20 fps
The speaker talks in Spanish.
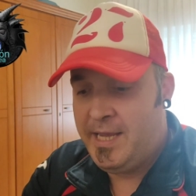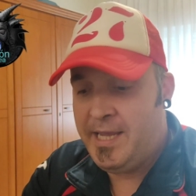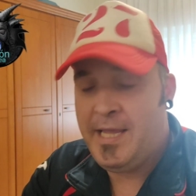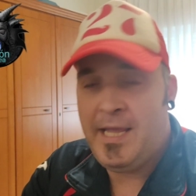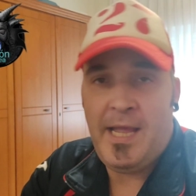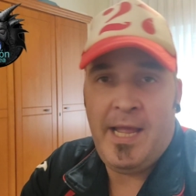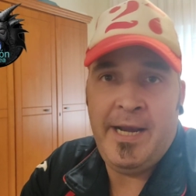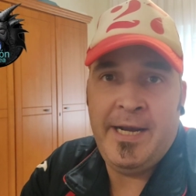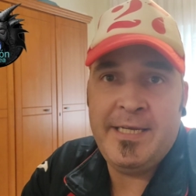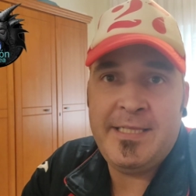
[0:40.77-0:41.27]
y
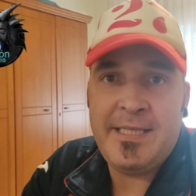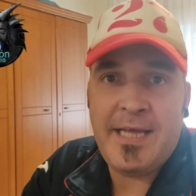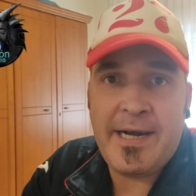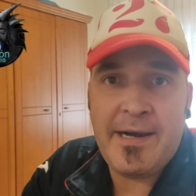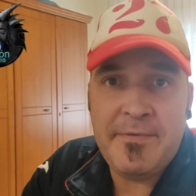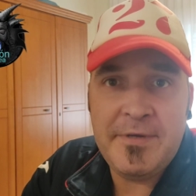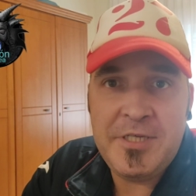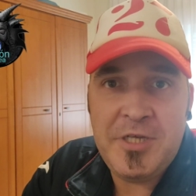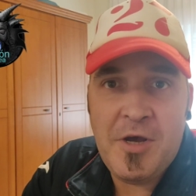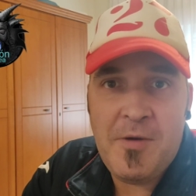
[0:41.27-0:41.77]
en esta
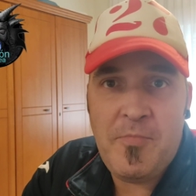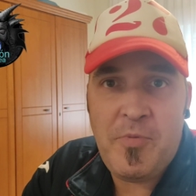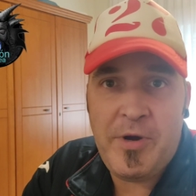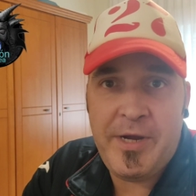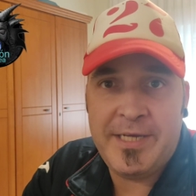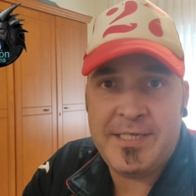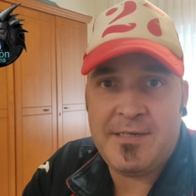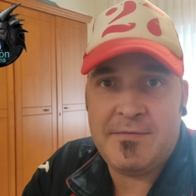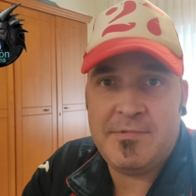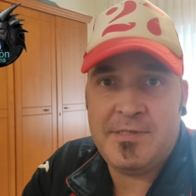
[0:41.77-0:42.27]
revisión
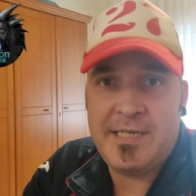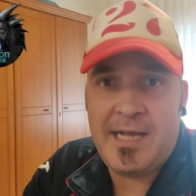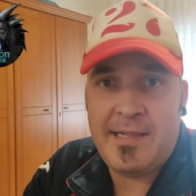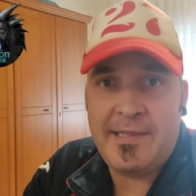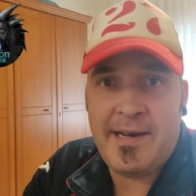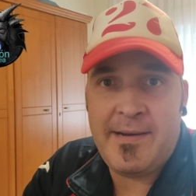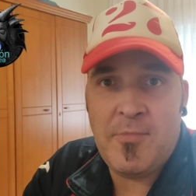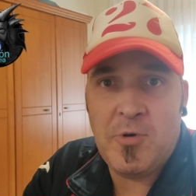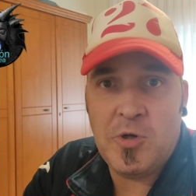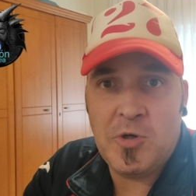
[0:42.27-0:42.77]
pues
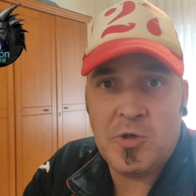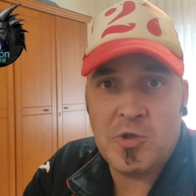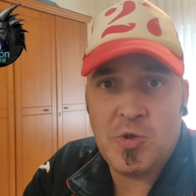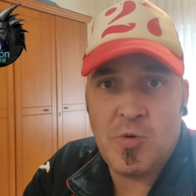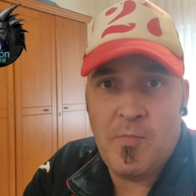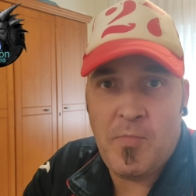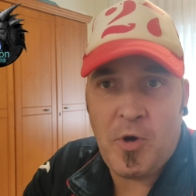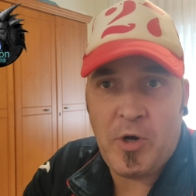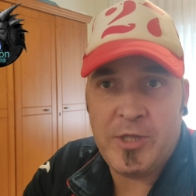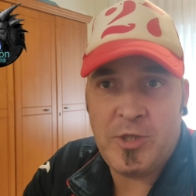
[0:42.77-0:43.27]
saldremos
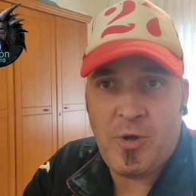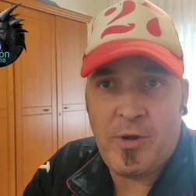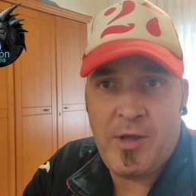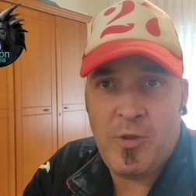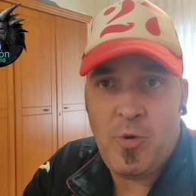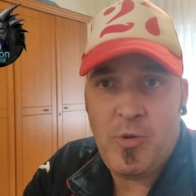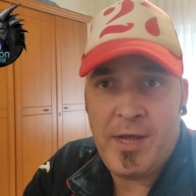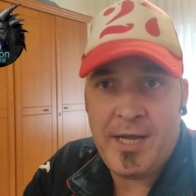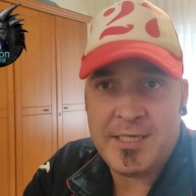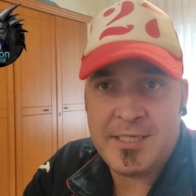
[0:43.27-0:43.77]
un poquito
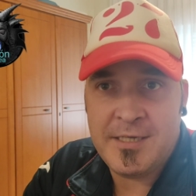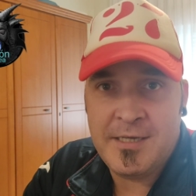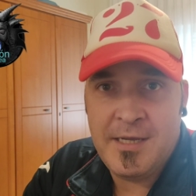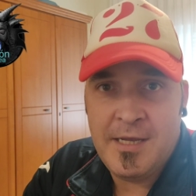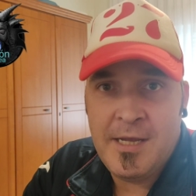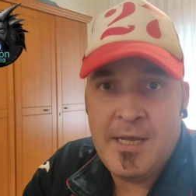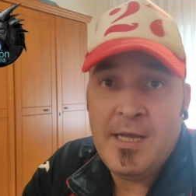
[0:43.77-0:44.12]
de dudas.